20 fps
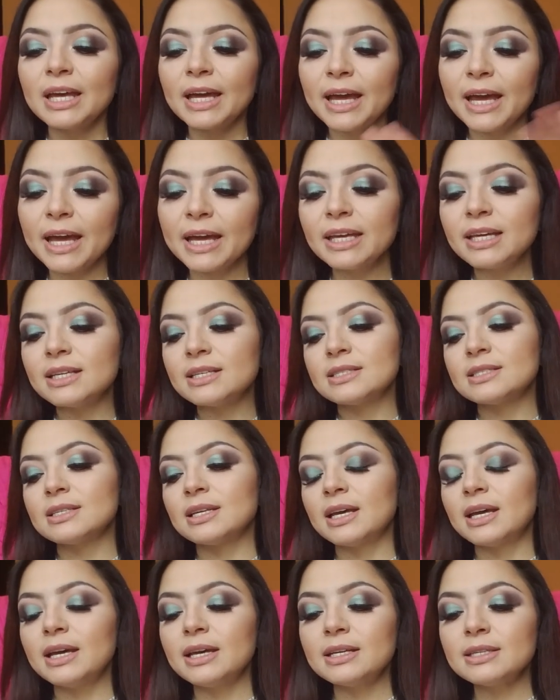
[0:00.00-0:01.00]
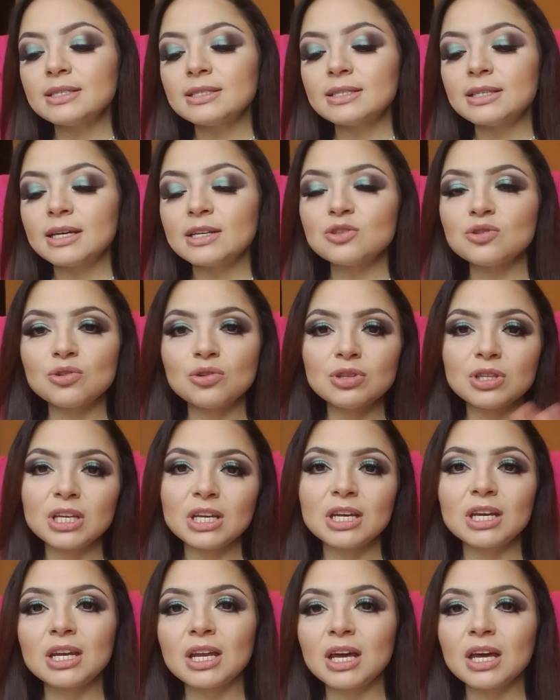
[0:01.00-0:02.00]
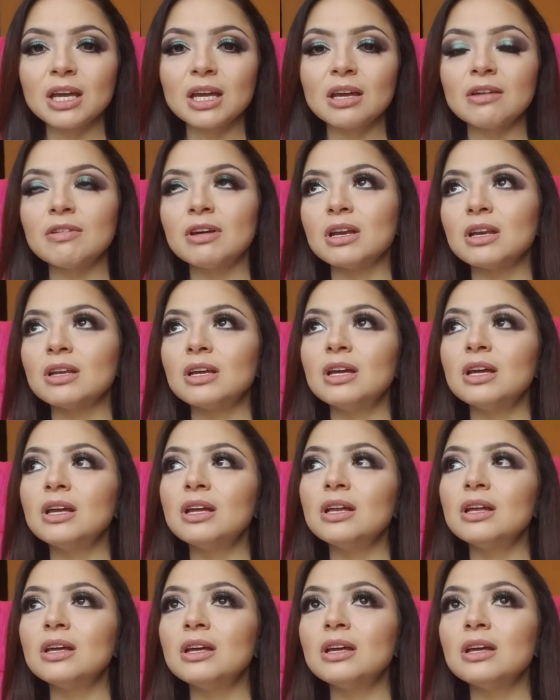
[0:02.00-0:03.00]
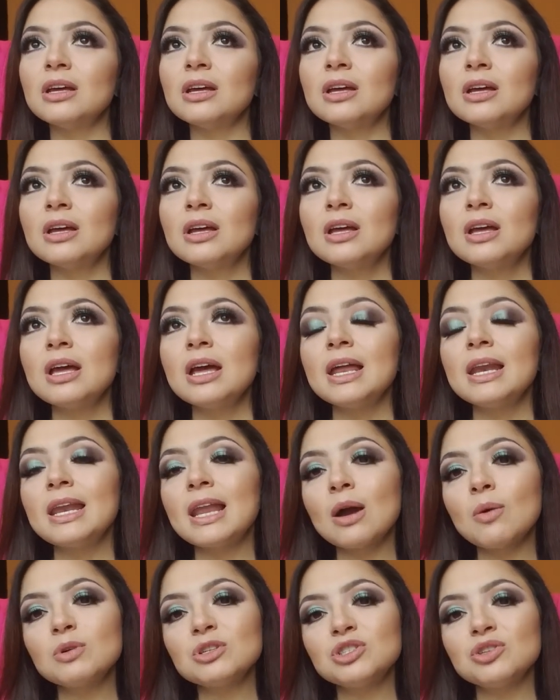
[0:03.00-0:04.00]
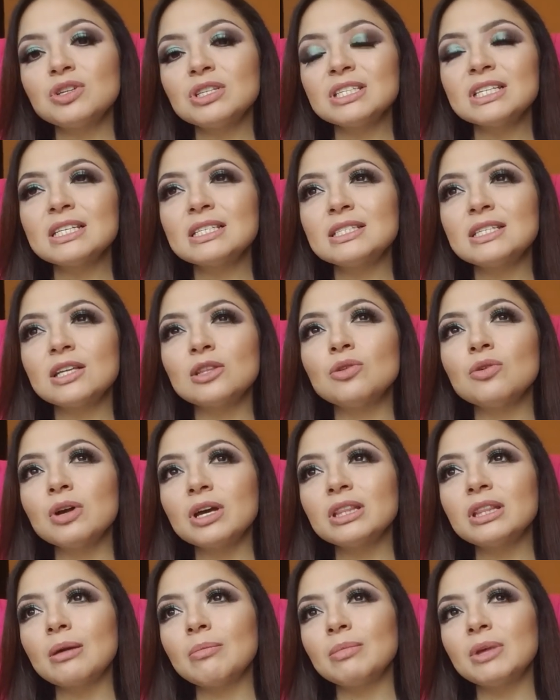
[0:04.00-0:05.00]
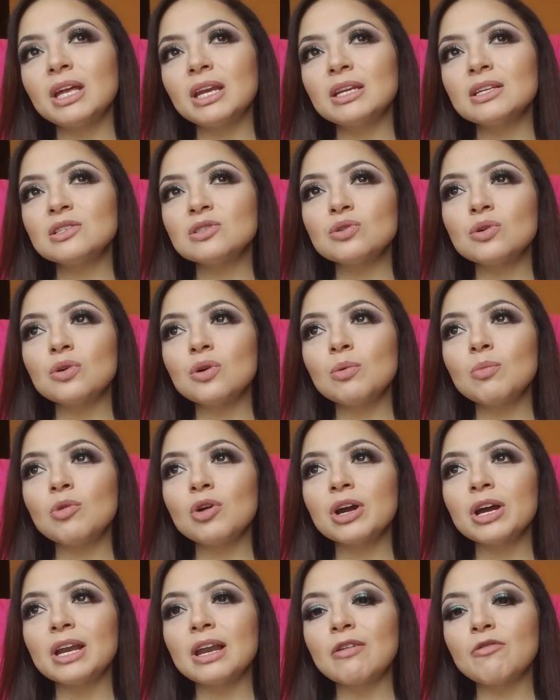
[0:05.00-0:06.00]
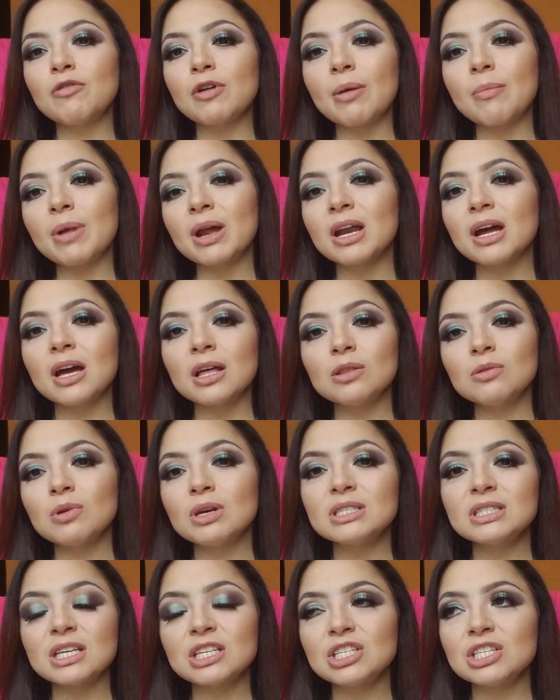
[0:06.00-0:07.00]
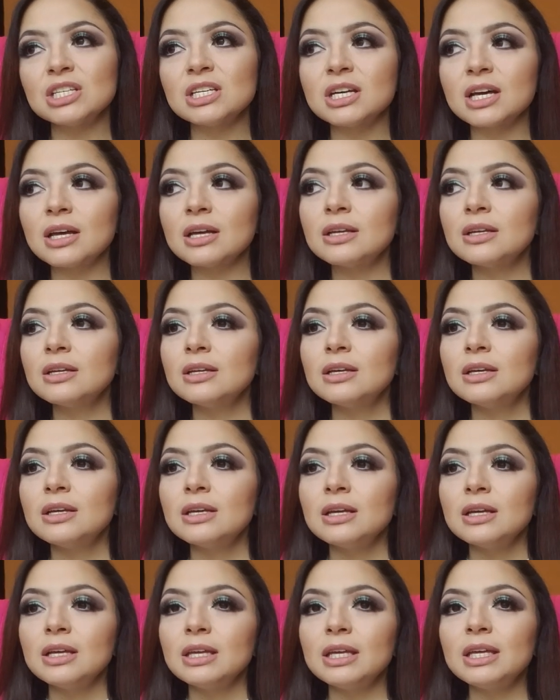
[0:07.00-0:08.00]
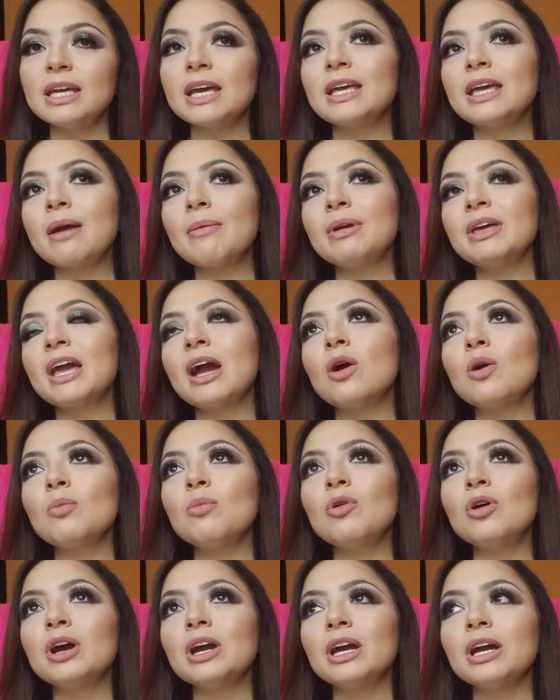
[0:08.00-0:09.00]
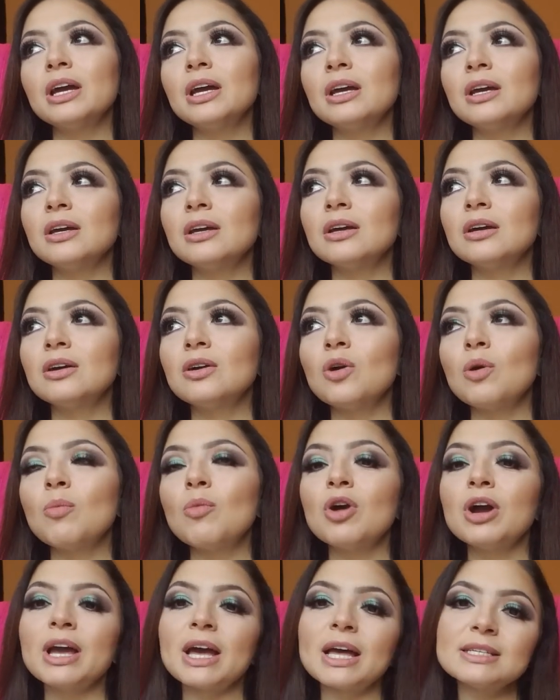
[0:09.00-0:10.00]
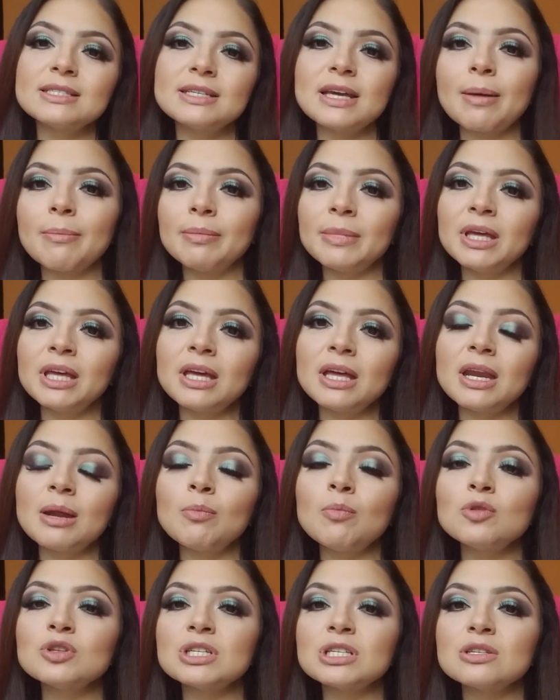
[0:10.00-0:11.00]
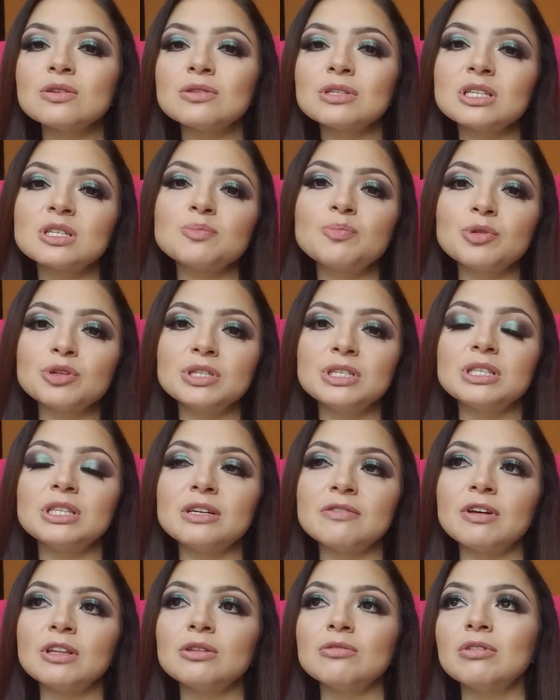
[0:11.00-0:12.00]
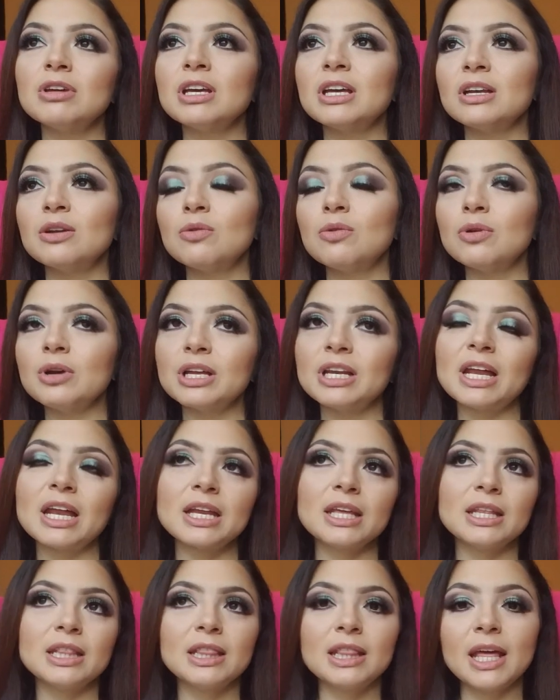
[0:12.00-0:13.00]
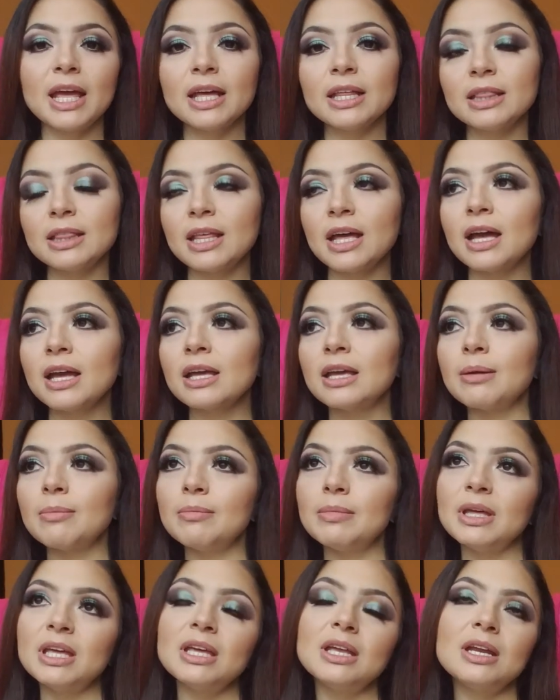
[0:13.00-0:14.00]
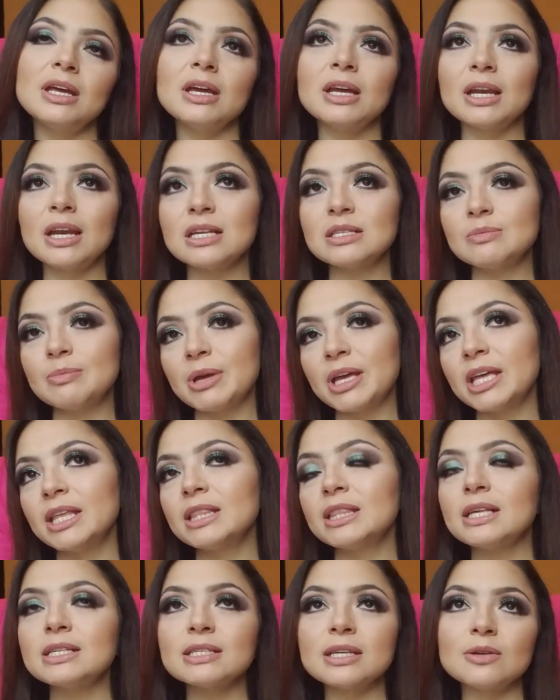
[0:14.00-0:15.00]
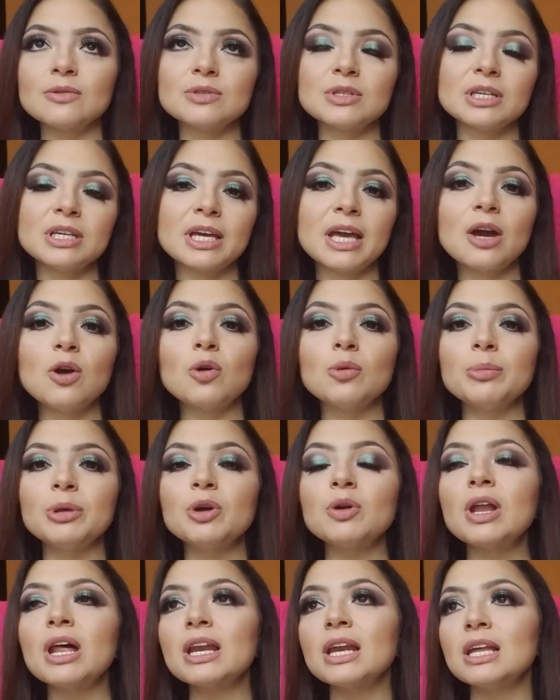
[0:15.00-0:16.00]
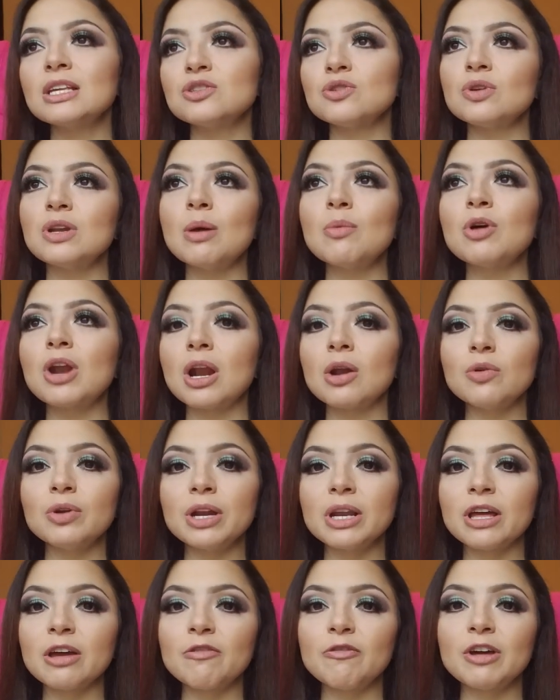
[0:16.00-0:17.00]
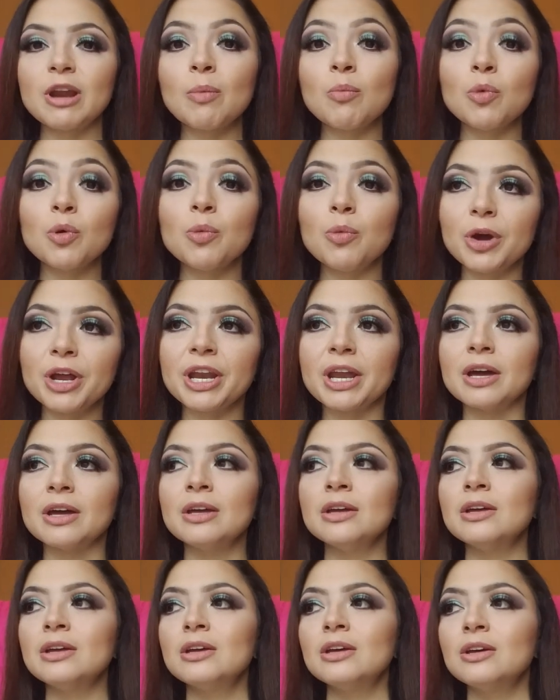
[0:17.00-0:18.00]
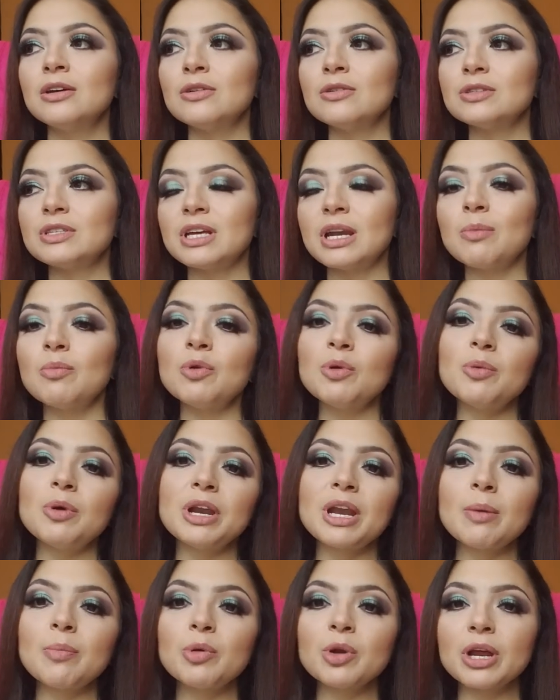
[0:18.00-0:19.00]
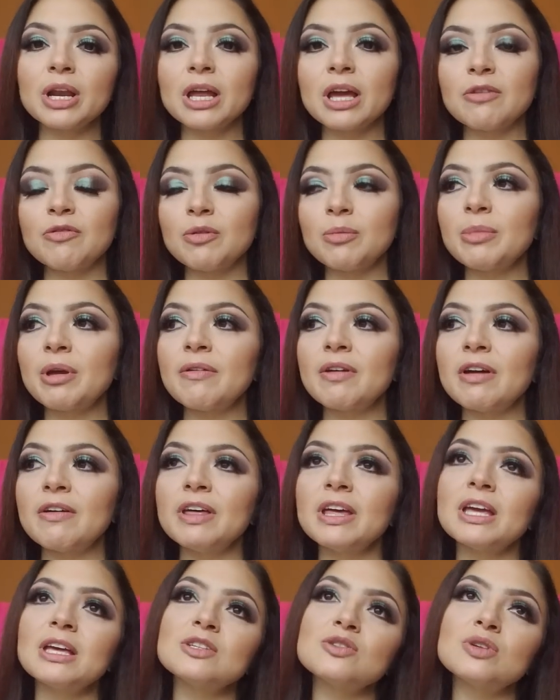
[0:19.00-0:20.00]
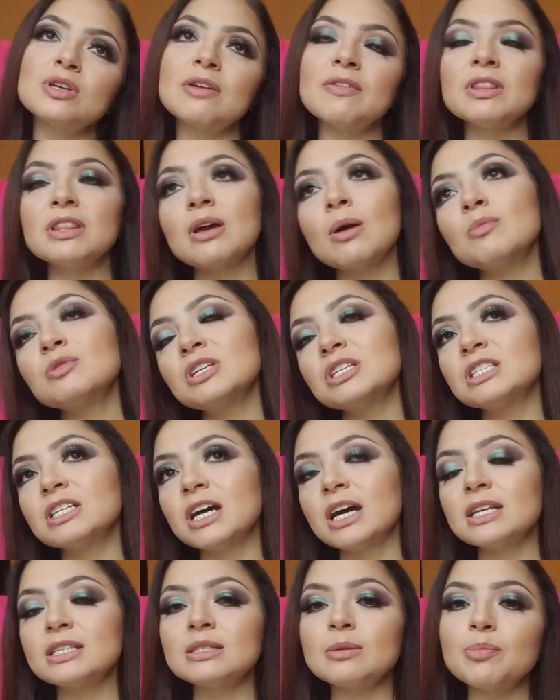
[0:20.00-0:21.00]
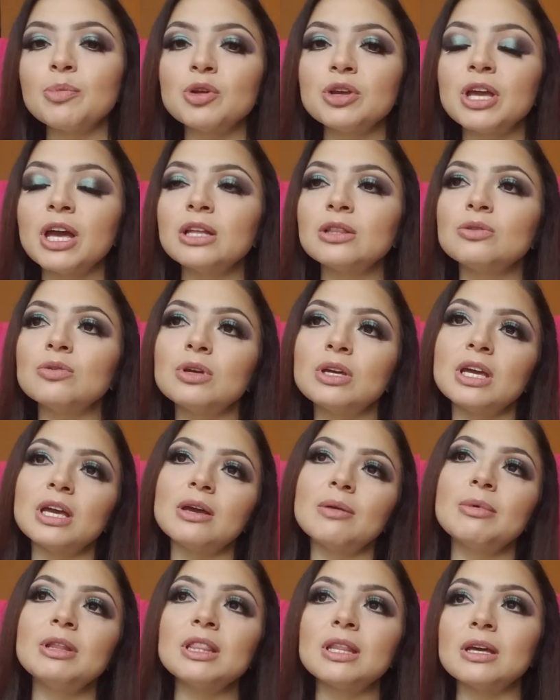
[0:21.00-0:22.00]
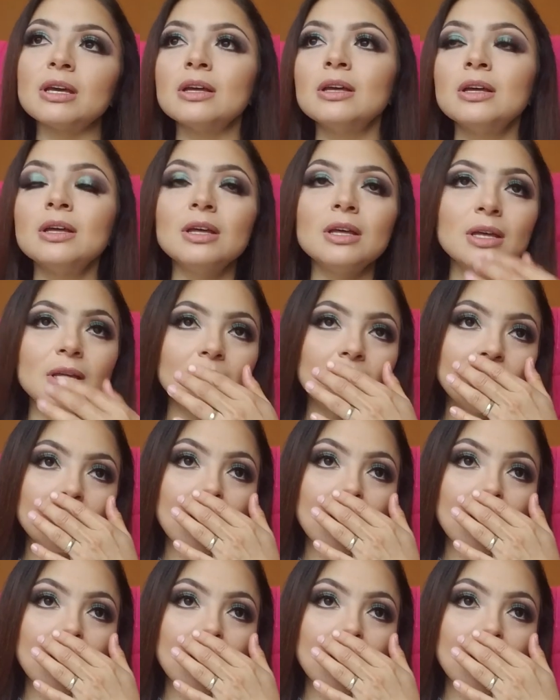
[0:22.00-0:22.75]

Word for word: X, este, eso no tiene nada que ver. Eh, la cuestión es que siento que también eso como que la fue amargando a esta chica y ella veía como que como que hacia mí eran muchas cosas positivas, ¿no? Y que no, que la arquitecta, que miren, que las ventas, que no sé qué. Conmigo la relación laboral con el jefe era muy buena. O sea, era muy buena porque el jefe me hablaba de que Sonia, vente, vamos a checar este proyecto y que vente. Y